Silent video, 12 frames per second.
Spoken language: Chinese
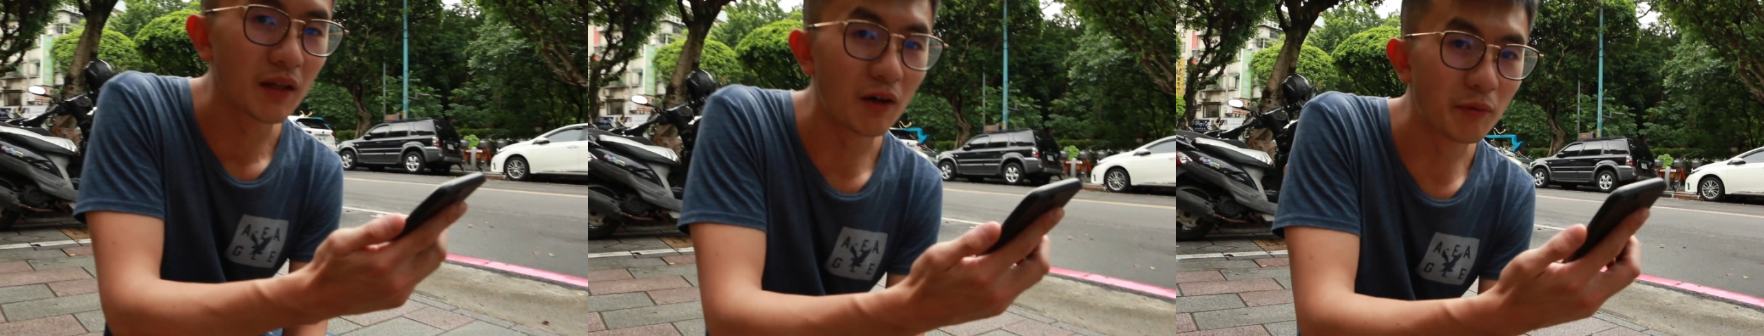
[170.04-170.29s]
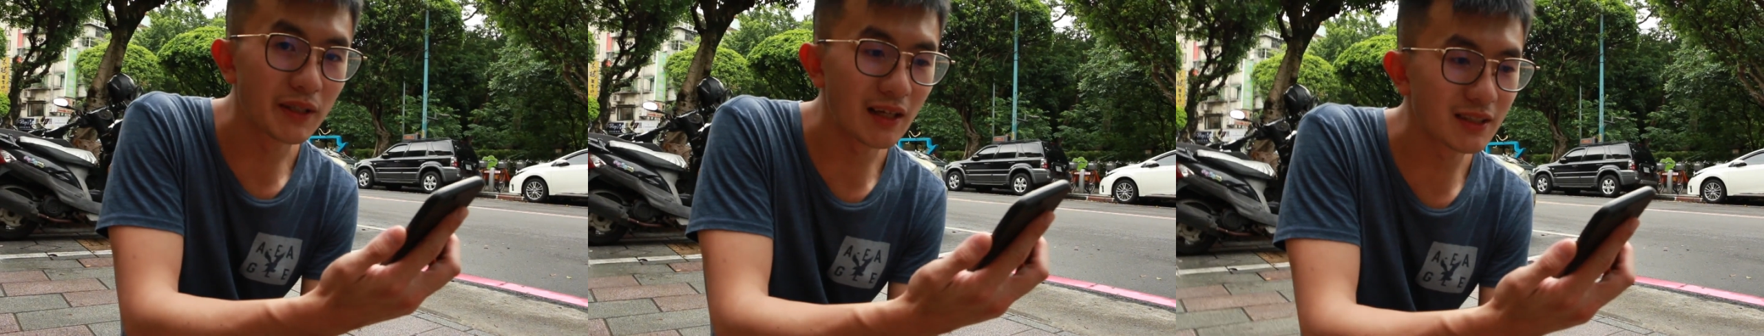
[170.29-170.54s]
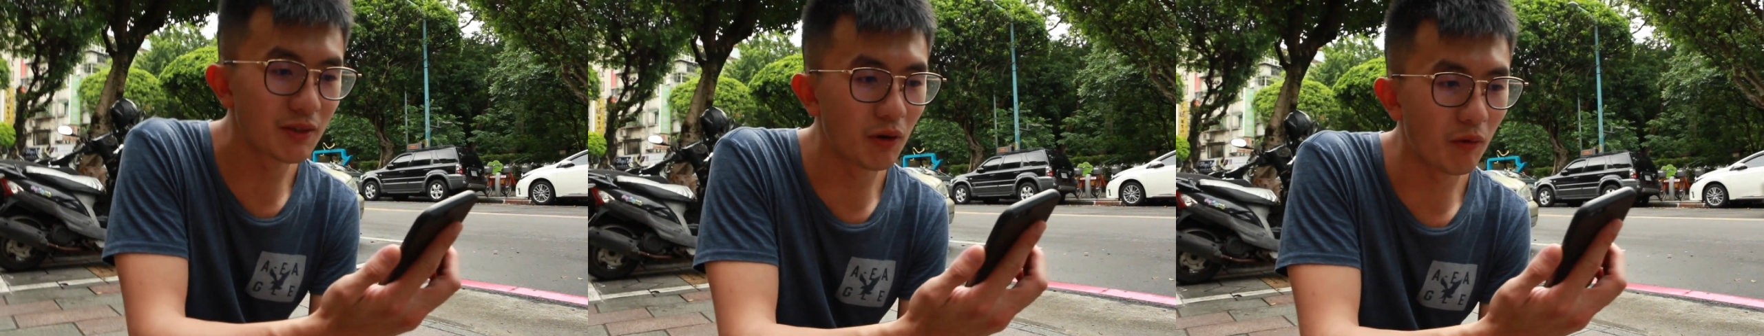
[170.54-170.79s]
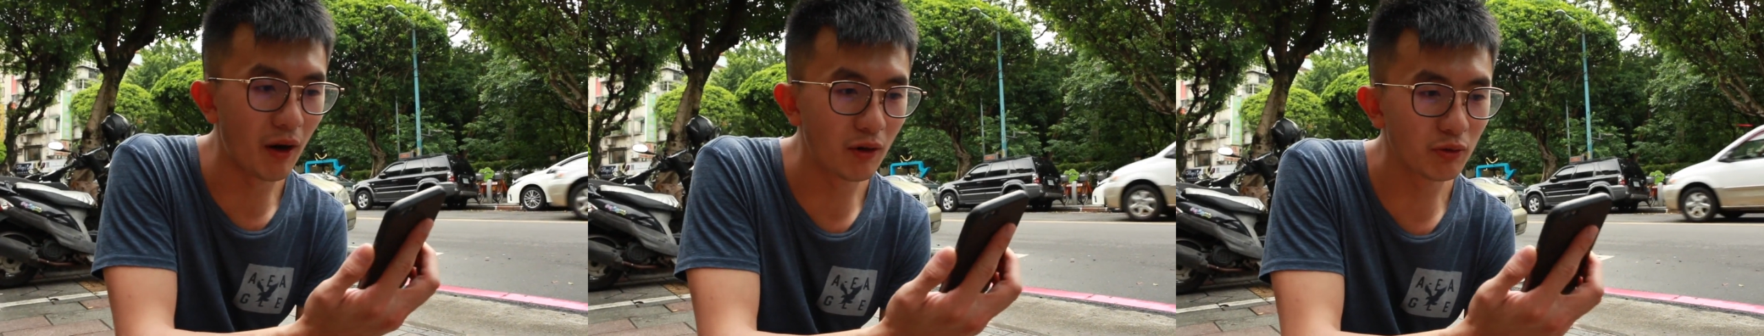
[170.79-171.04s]
我不知道是
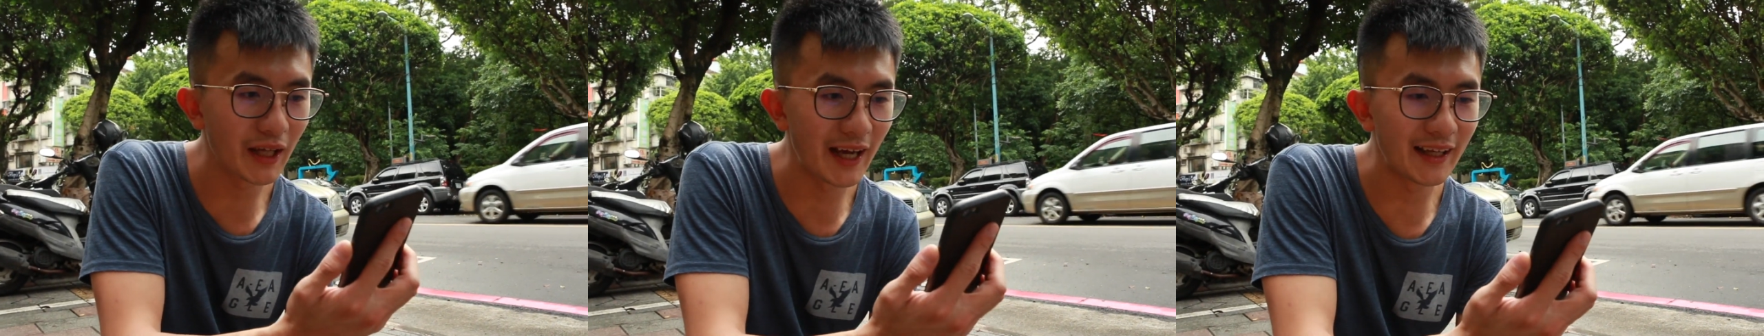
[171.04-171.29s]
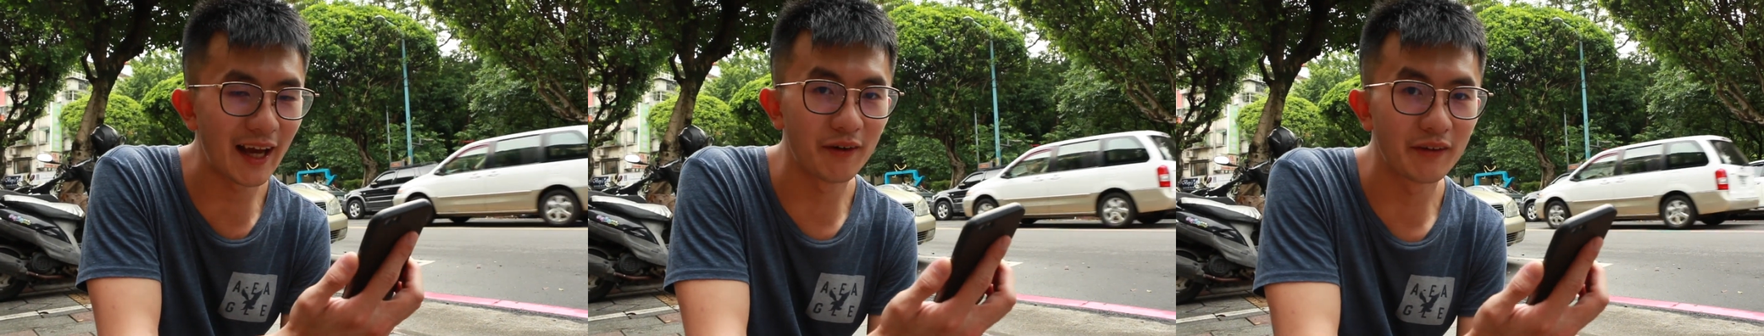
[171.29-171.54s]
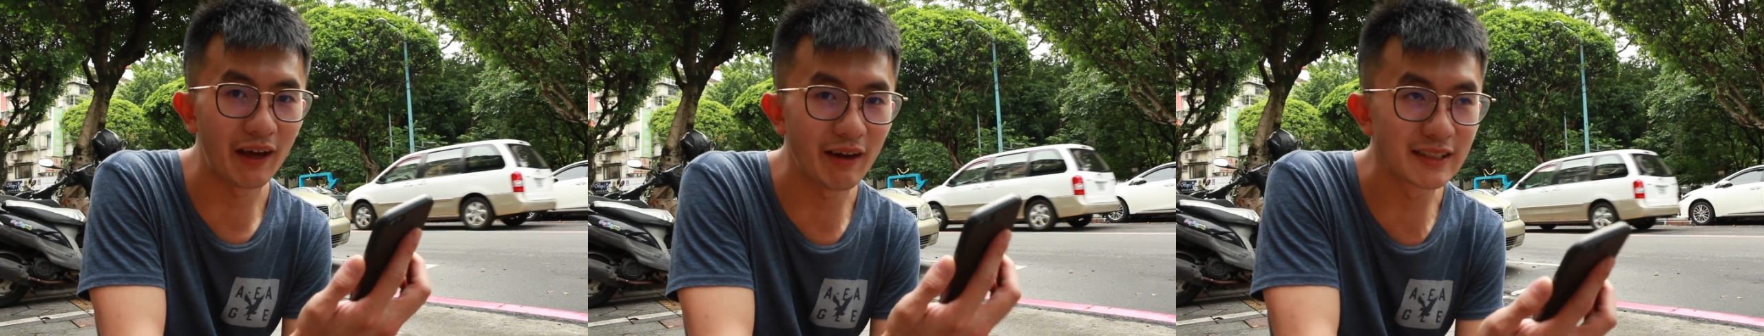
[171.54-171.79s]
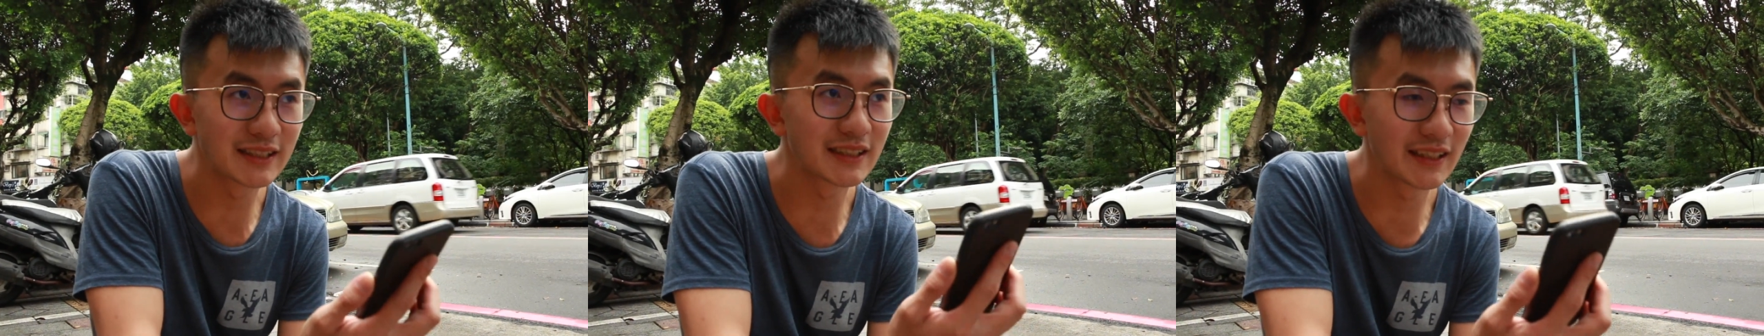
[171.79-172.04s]
我网络太烂、台
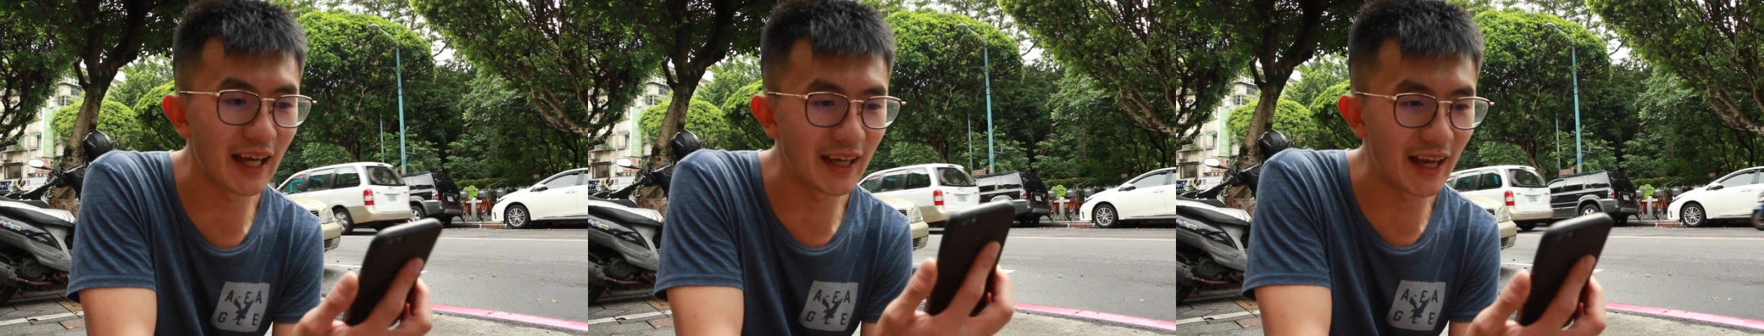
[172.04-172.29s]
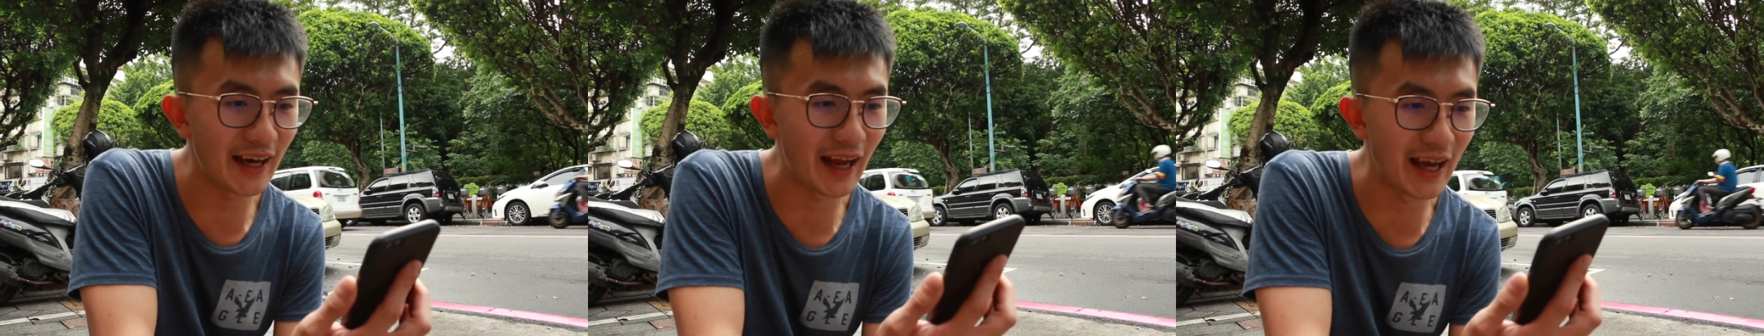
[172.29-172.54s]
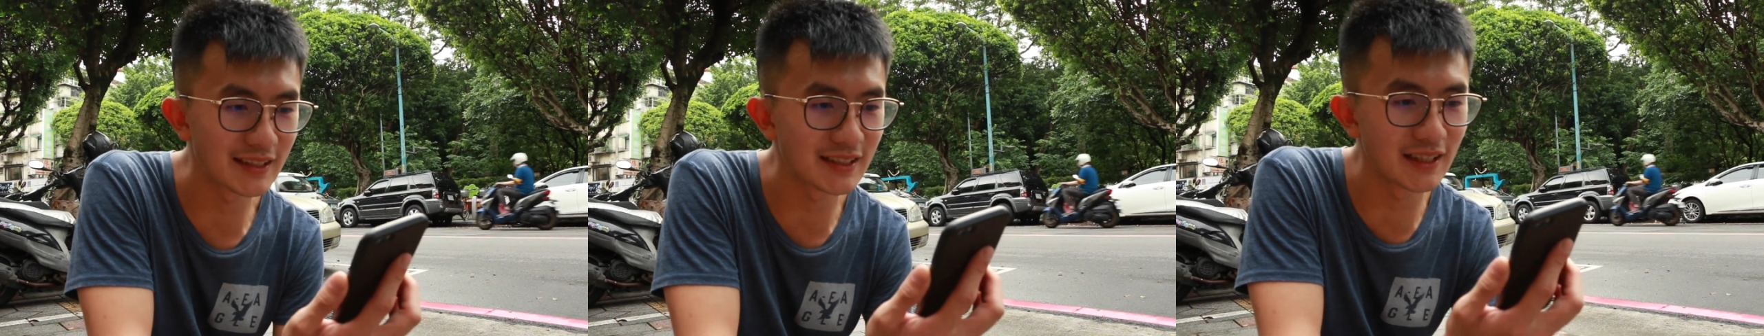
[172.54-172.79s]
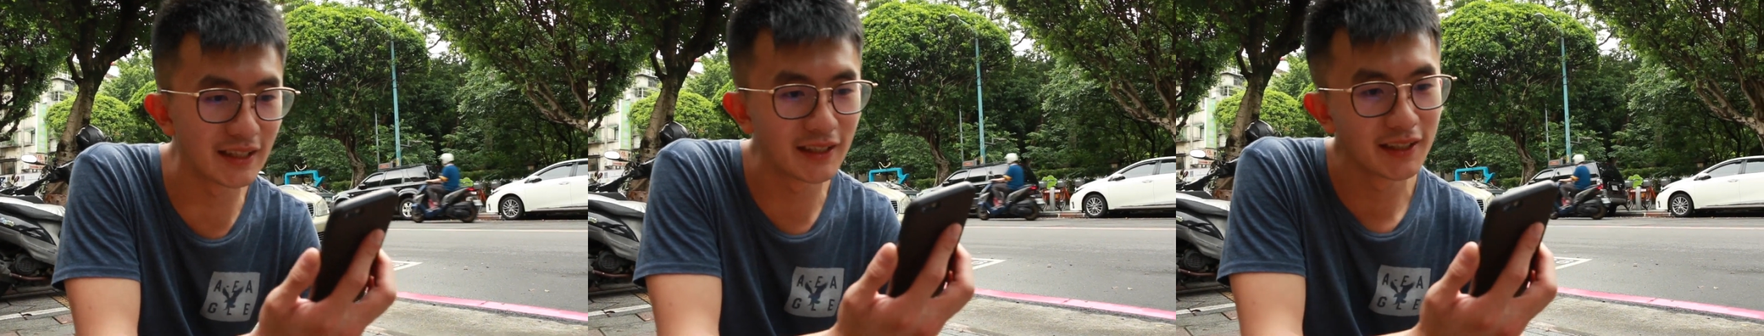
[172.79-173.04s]
湾之星太烂，还
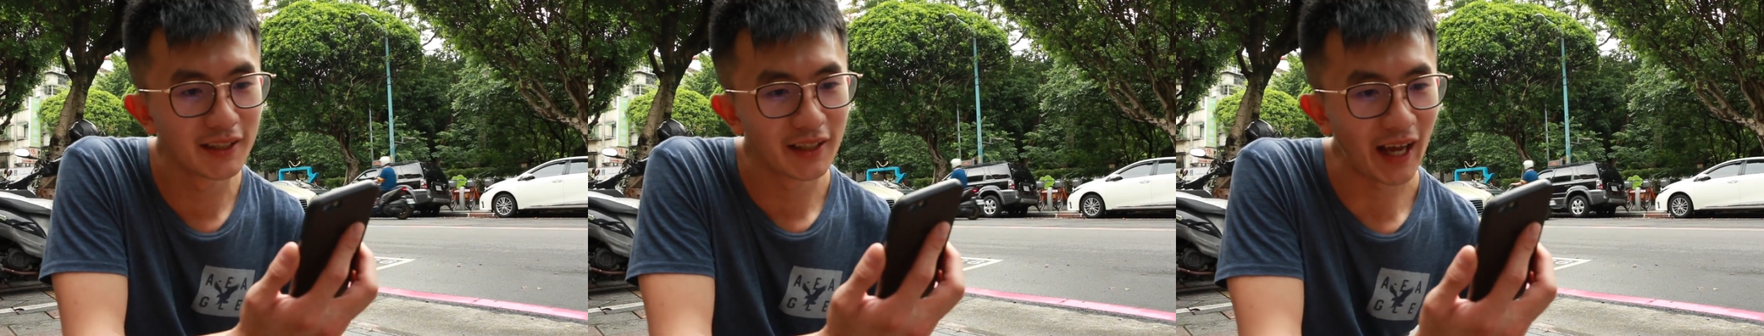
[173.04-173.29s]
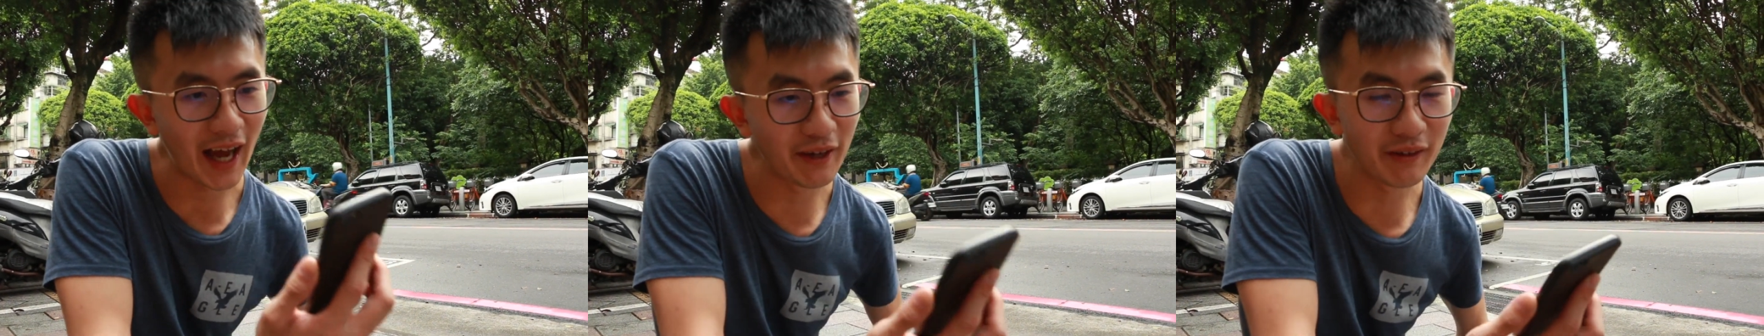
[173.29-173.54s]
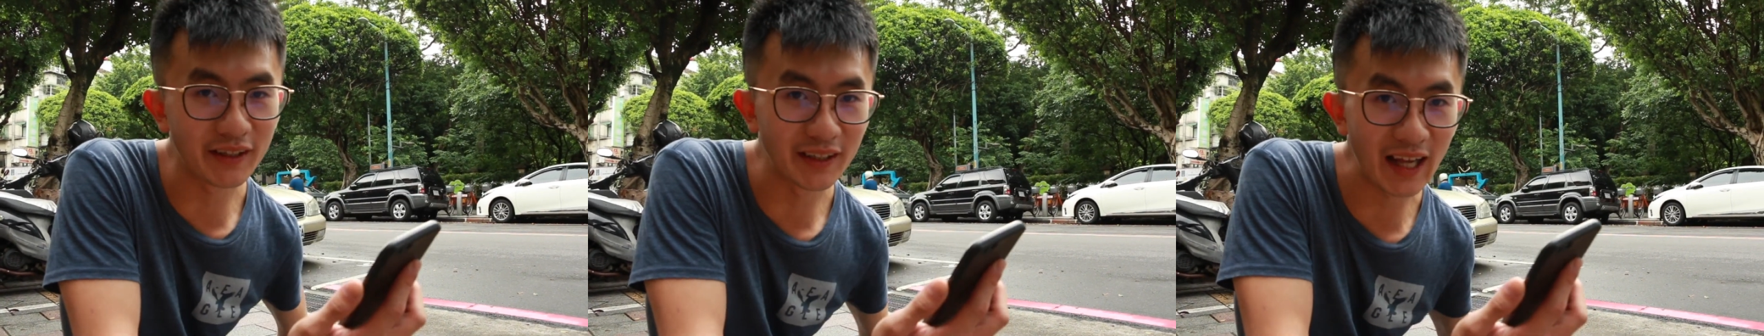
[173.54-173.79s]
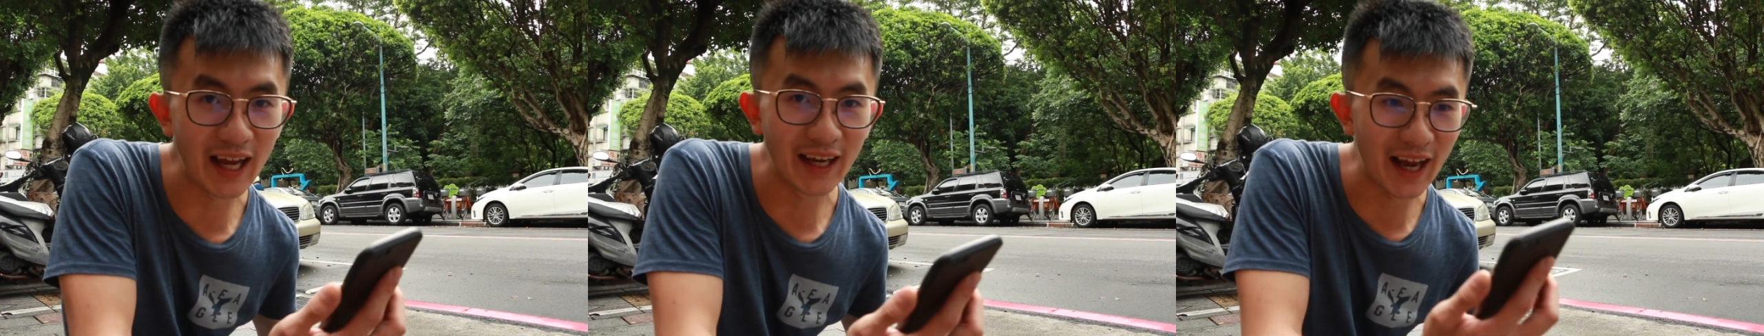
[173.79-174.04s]
是
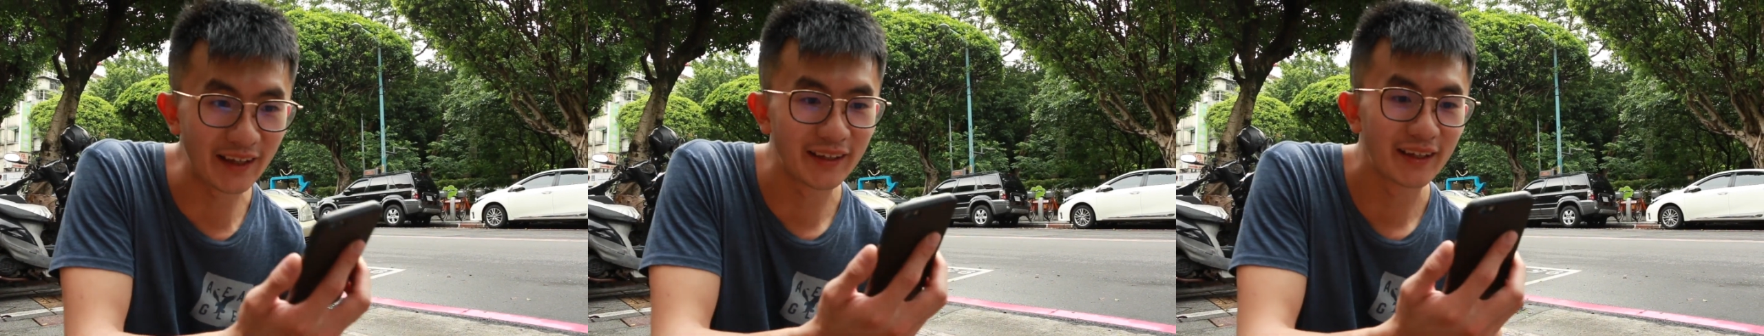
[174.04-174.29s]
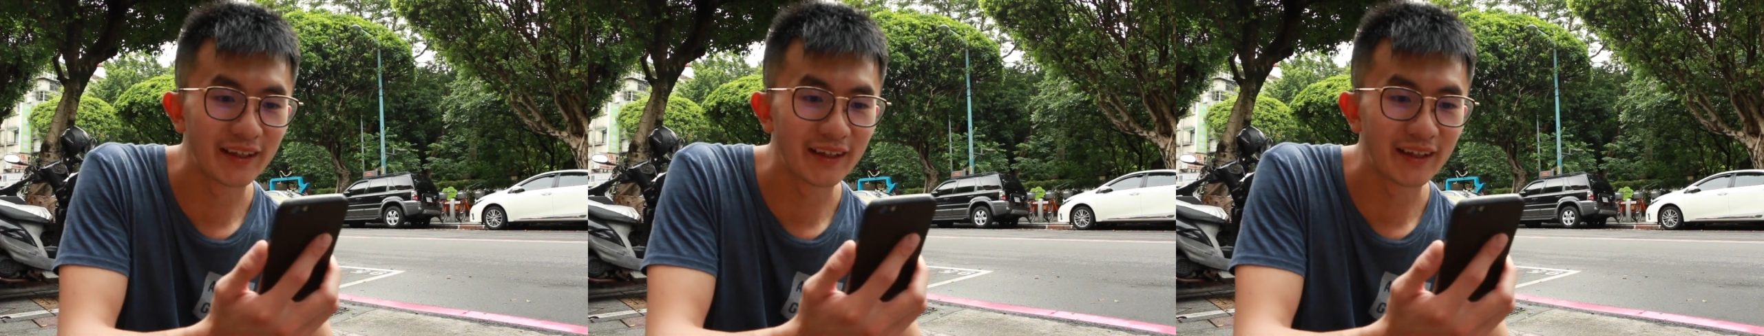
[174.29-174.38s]
iRent 太烂，